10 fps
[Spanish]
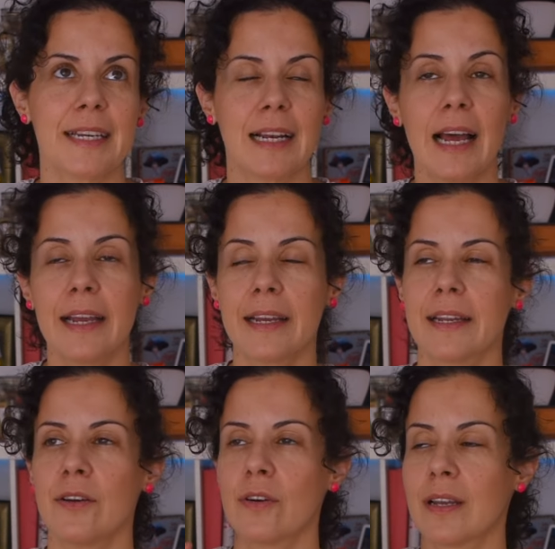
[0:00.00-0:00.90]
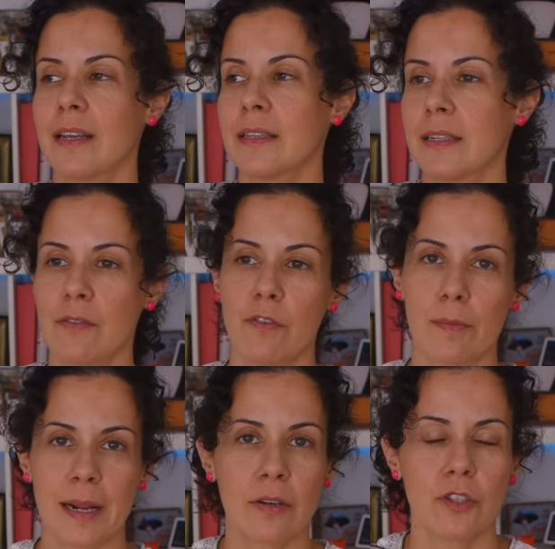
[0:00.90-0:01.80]
reciclaje, creo que
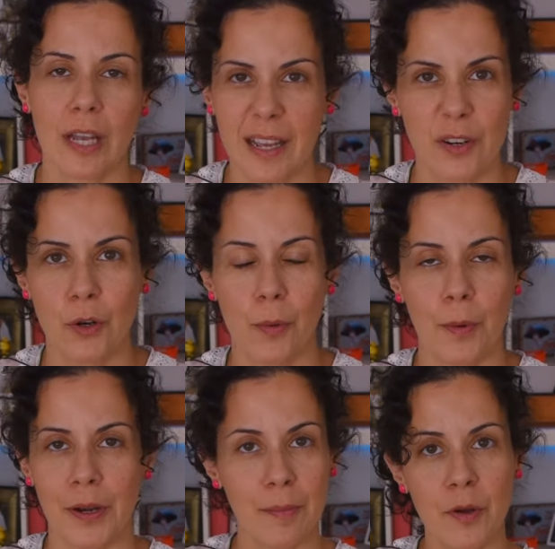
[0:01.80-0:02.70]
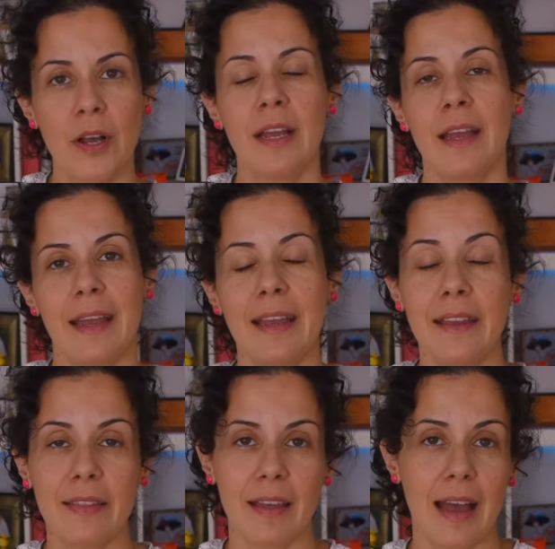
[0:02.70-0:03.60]
transformar cosas que no nos ponemos es
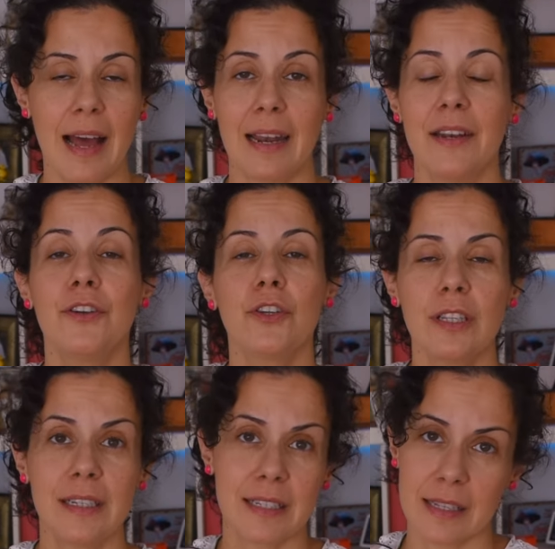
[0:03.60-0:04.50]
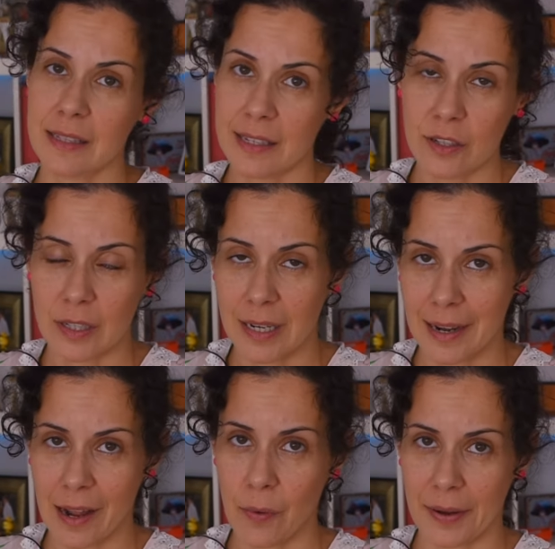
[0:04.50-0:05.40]
ideal. No tiene sentido
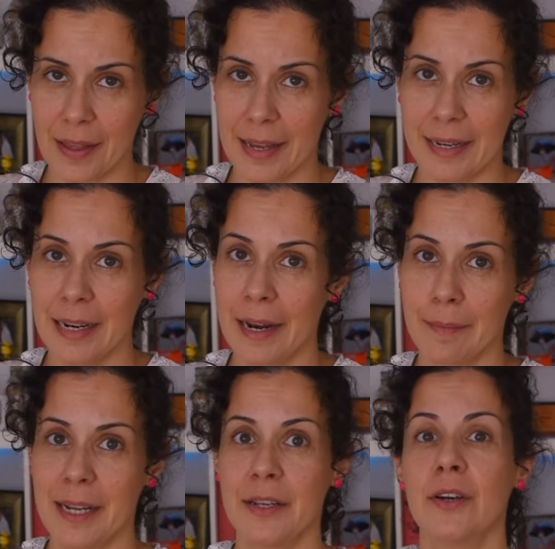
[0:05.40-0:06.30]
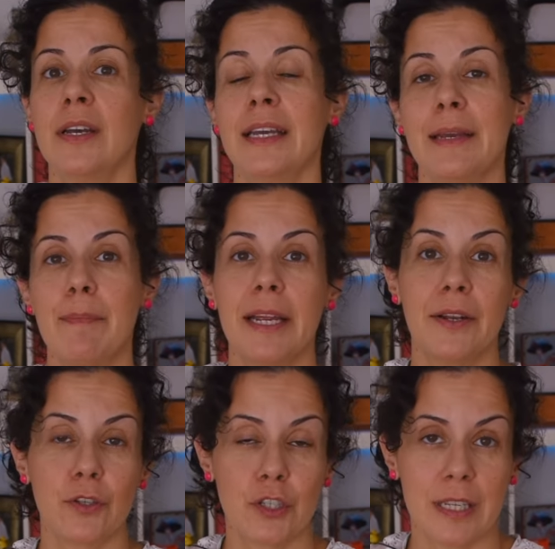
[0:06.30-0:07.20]
tenerlas guardadas en el armario,
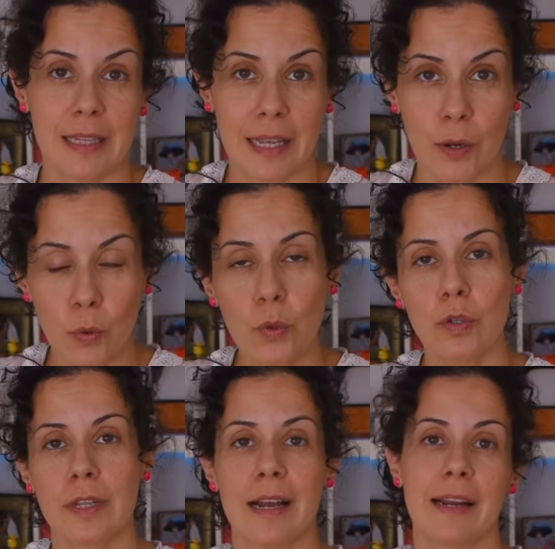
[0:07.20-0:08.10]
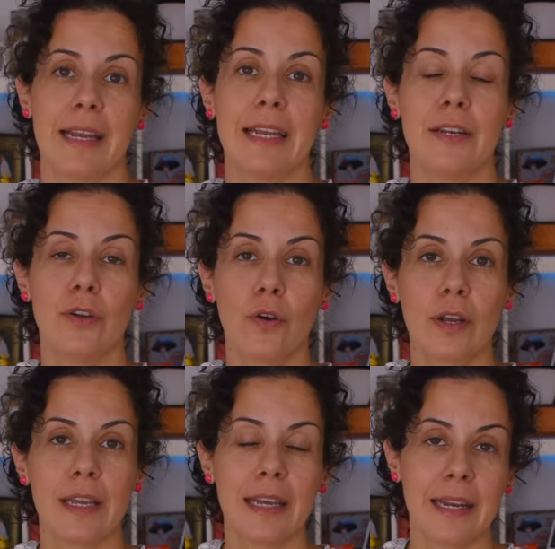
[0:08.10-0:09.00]
pero si te gustan y
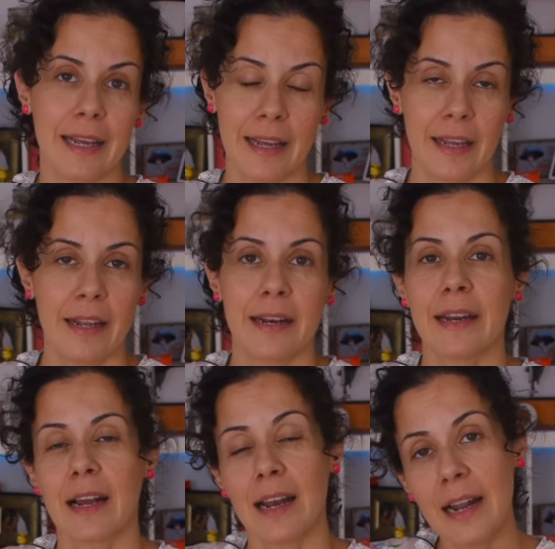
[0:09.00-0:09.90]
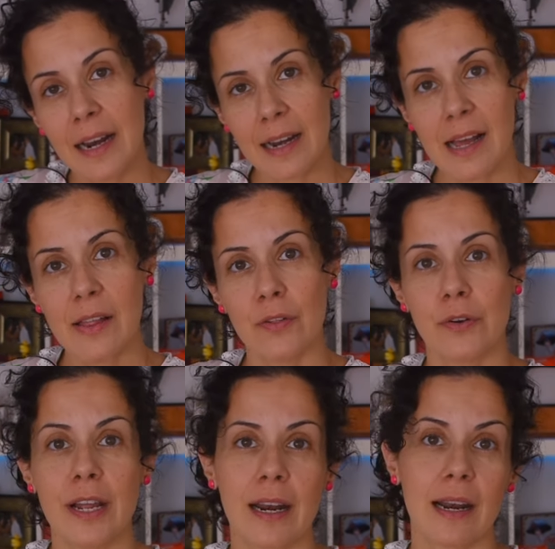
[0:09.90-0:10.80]
no quieres regalarlas,
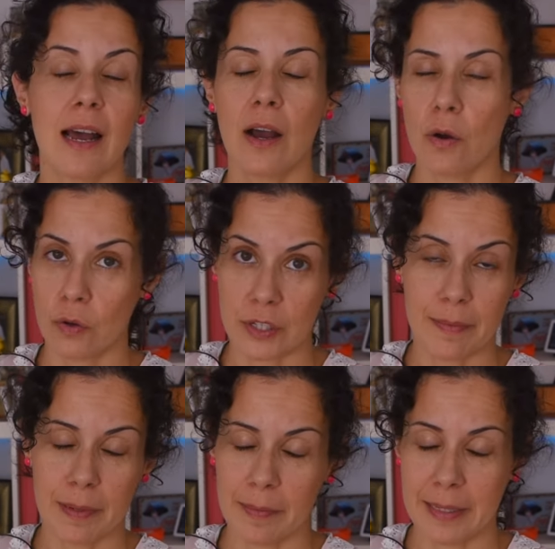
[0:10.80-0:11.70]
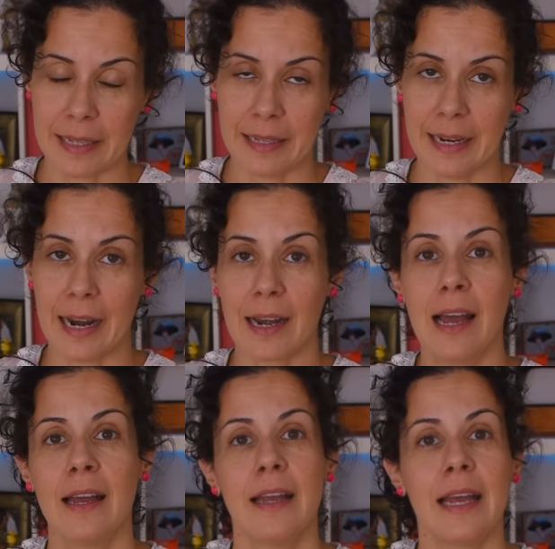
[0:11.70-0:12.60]
donarlas o simplemente tirarlas,